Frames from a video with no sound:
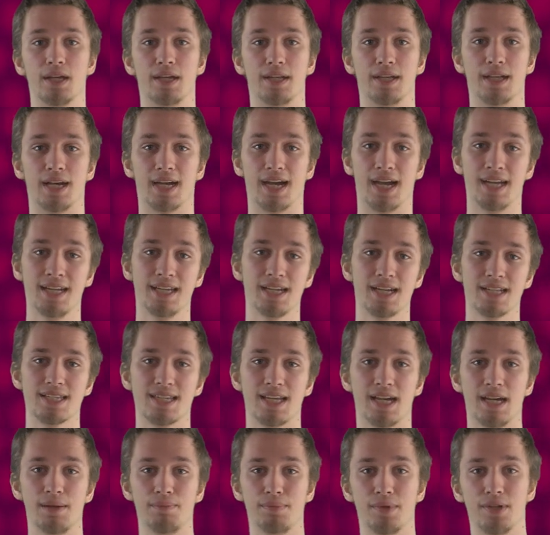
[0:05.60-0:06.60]
Nach einiger
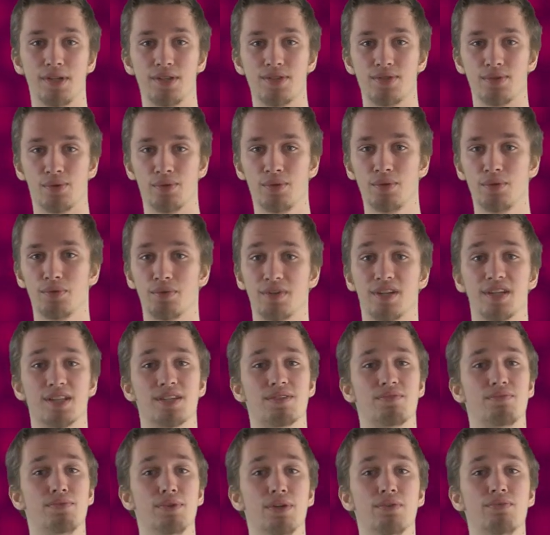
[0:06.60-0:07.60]
Zeit bin ich zurück und
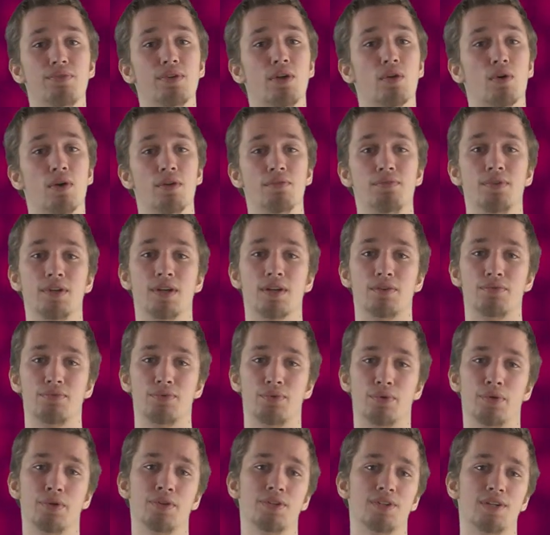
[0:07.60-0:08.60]
jetzt viel, viel häufiger
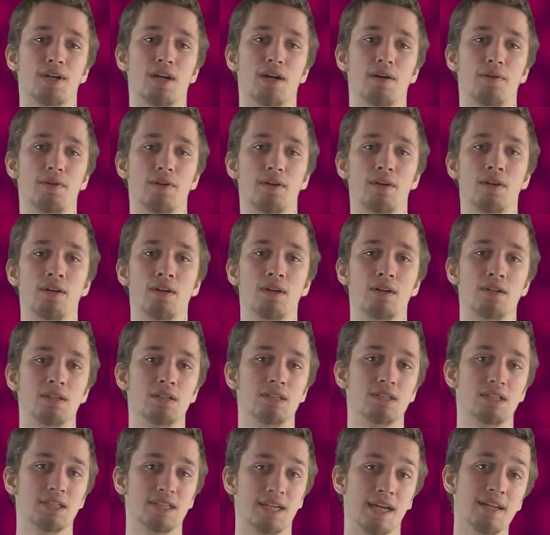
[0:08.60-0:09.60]
für euch da.
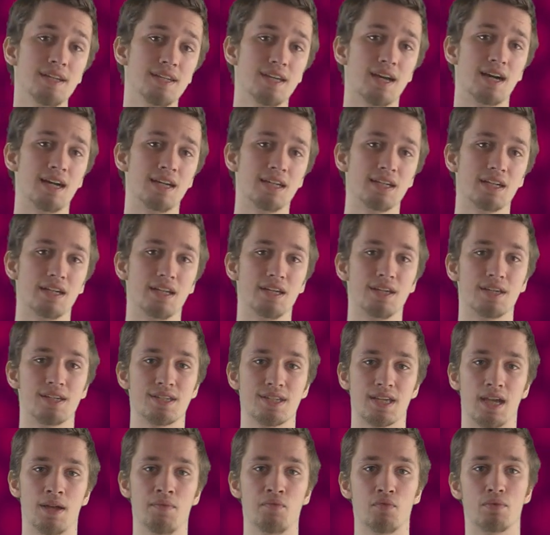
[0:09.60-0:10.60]
Kennt ihr eigentlich
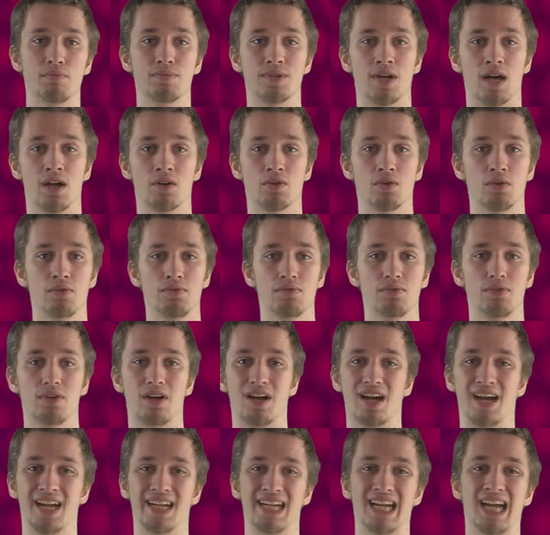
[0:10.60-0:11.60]
Escape Room Tarkov?
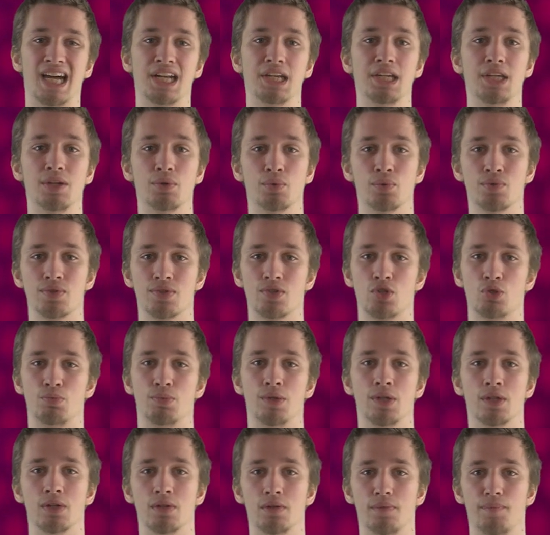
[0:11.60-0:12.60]
Ein grandioses
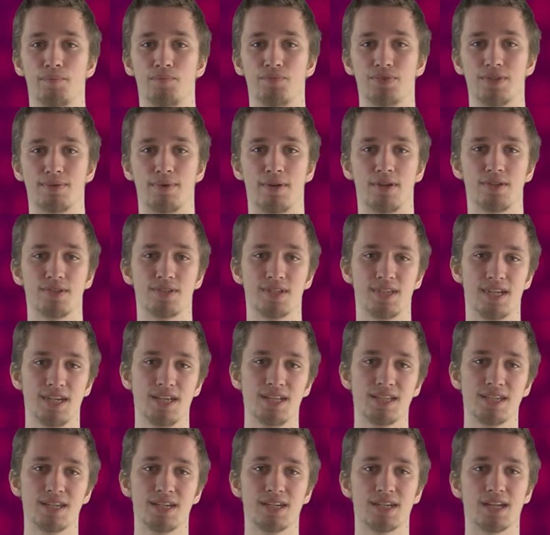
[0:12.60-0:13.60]
Spiel.
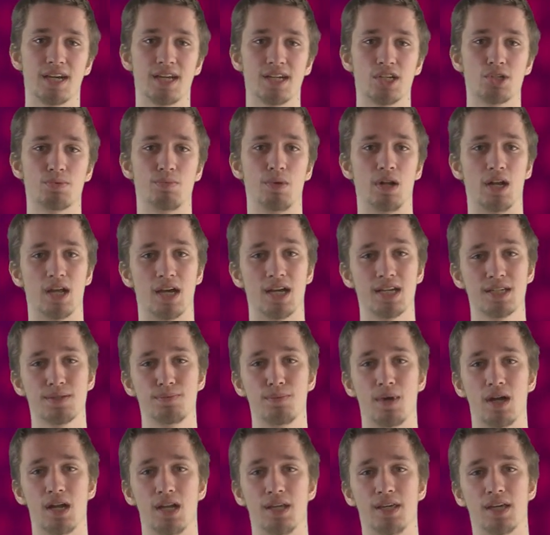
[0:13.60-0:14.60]
2016 trat das Spiel
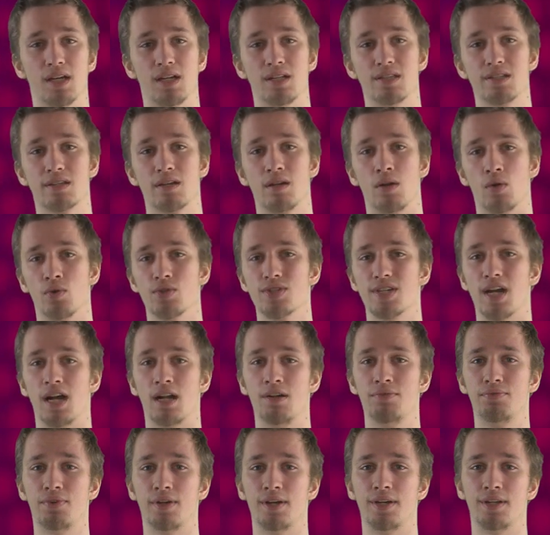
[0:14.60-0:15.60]
erstmalig als Closed
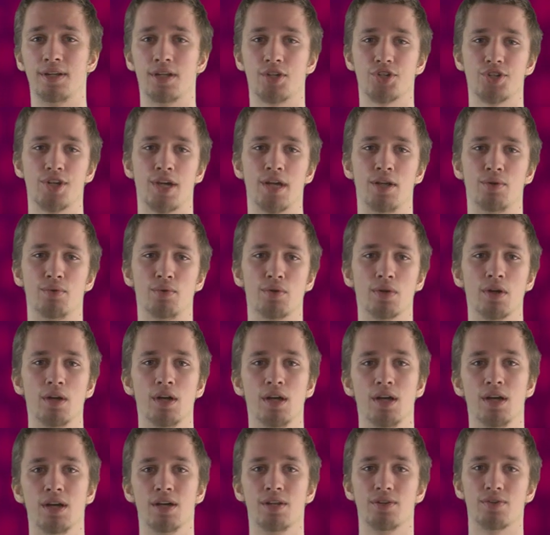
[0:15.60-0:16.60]
Alpha in Erscheinung,
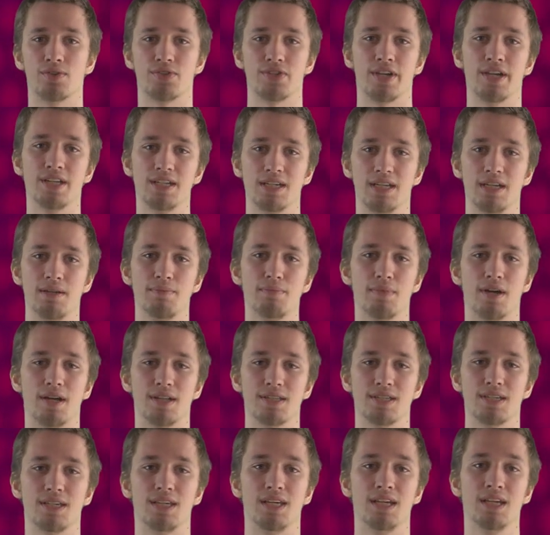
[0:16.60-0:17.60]
doch seitdem
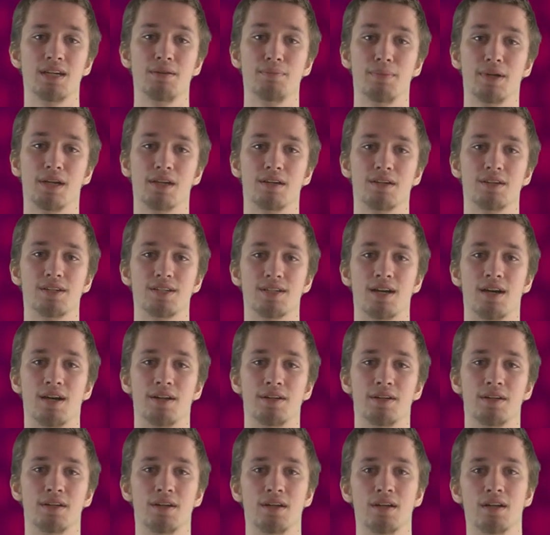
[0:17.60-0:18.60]
hat sich jede Menge getan.